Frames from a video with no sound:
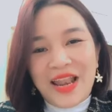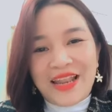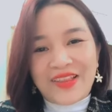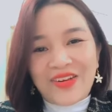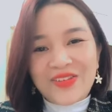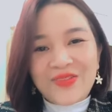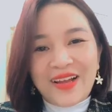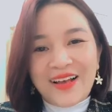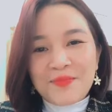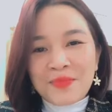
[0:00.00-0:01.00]
Đó là
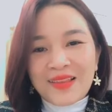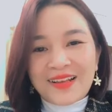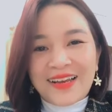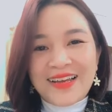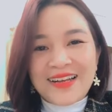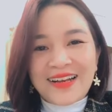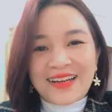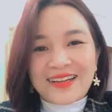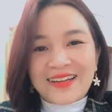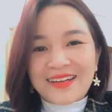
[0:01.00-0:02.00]
nói chung là
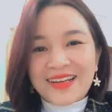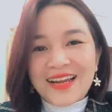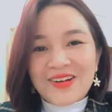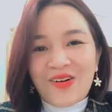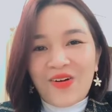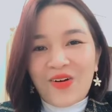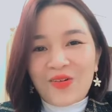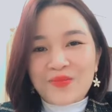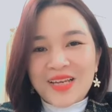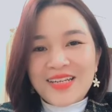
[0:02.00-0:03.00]
cái gặt
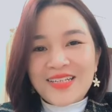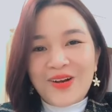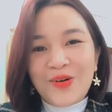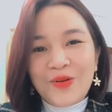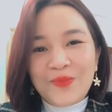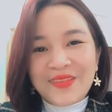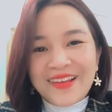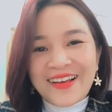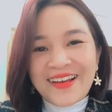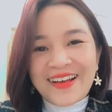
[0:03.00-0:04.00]
cắt cỏ,
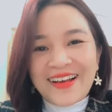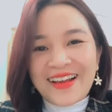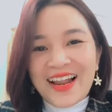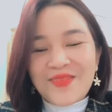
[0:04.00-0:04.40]
chăn trâu,